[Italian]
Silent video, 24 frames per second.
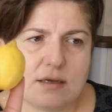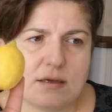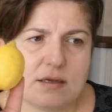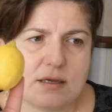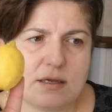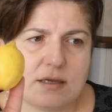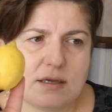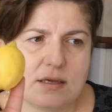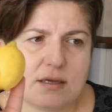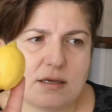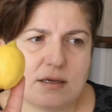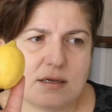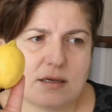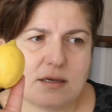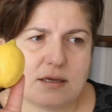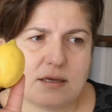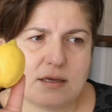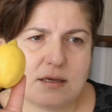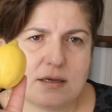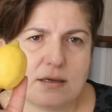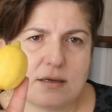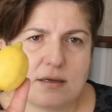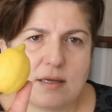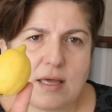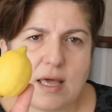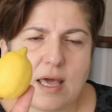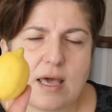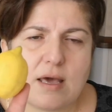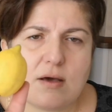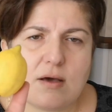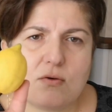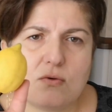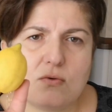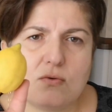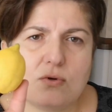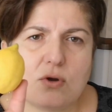eh,
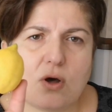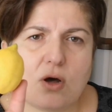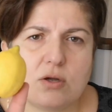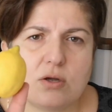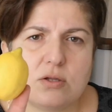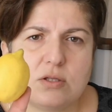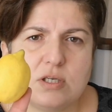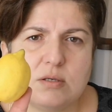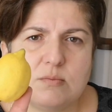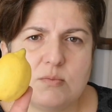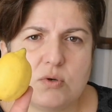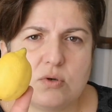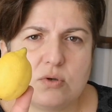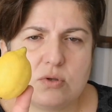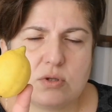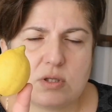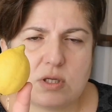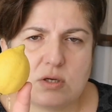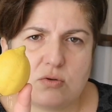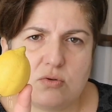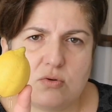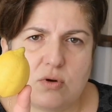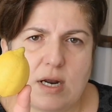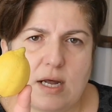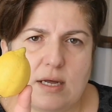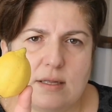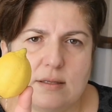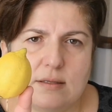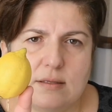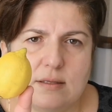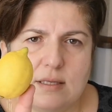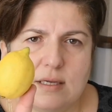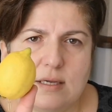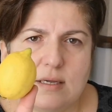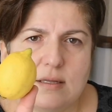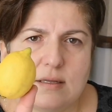è un ottimo
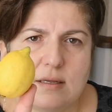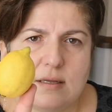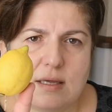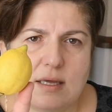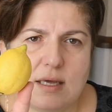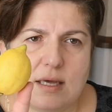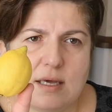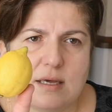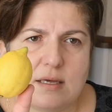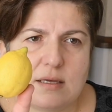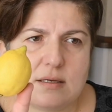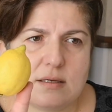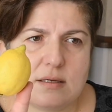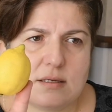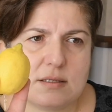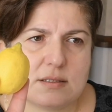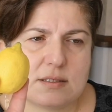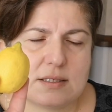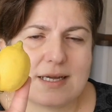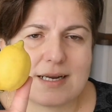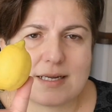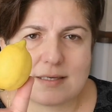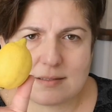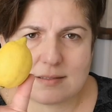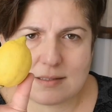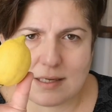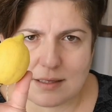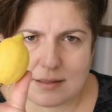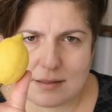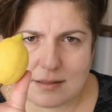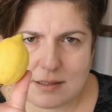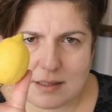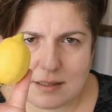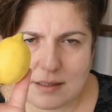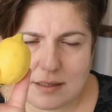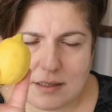deodorante e eh,
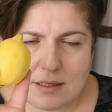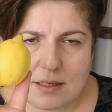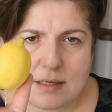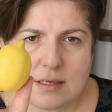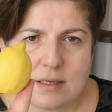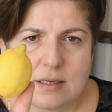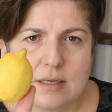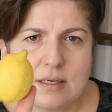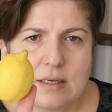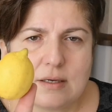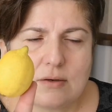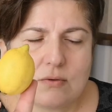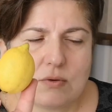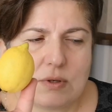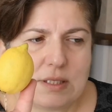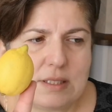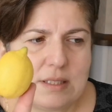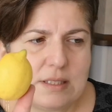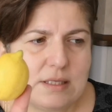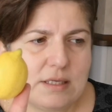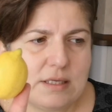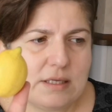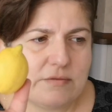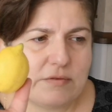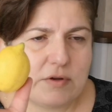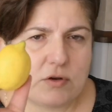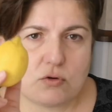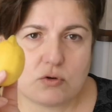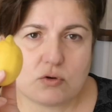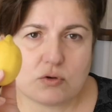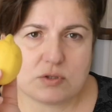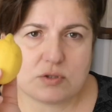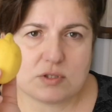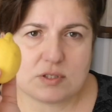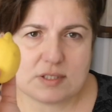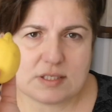sgrassante, quindi ve
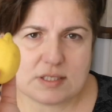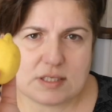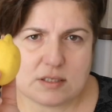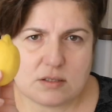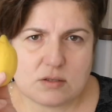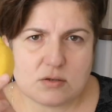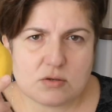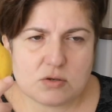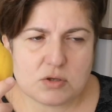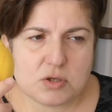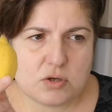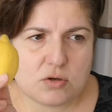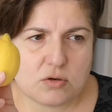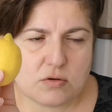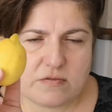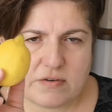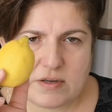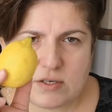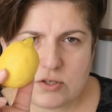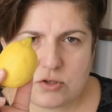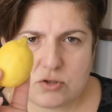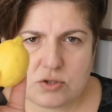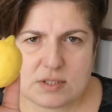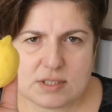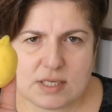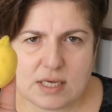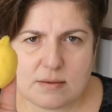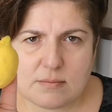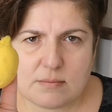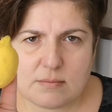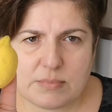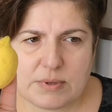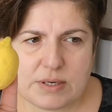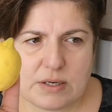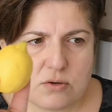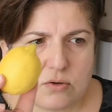lo consiglio, io lo faccio
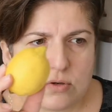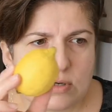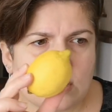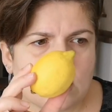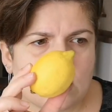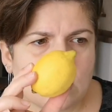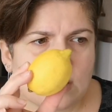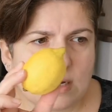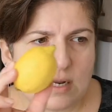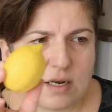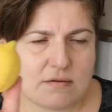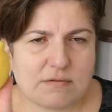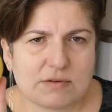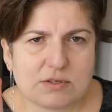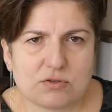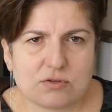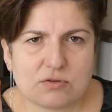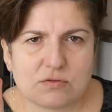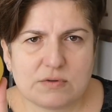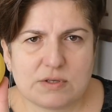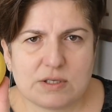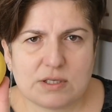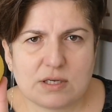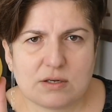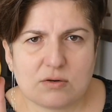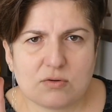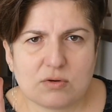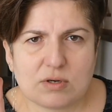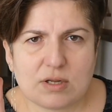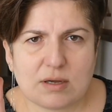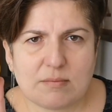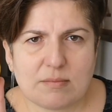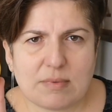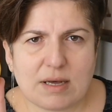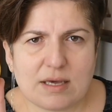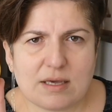sempre, è, la lavastoviglie
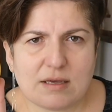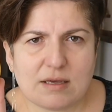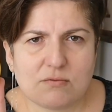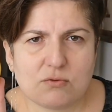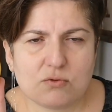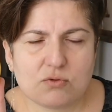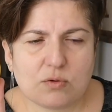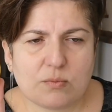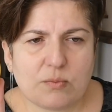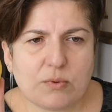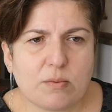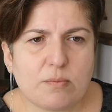non ha mai avuto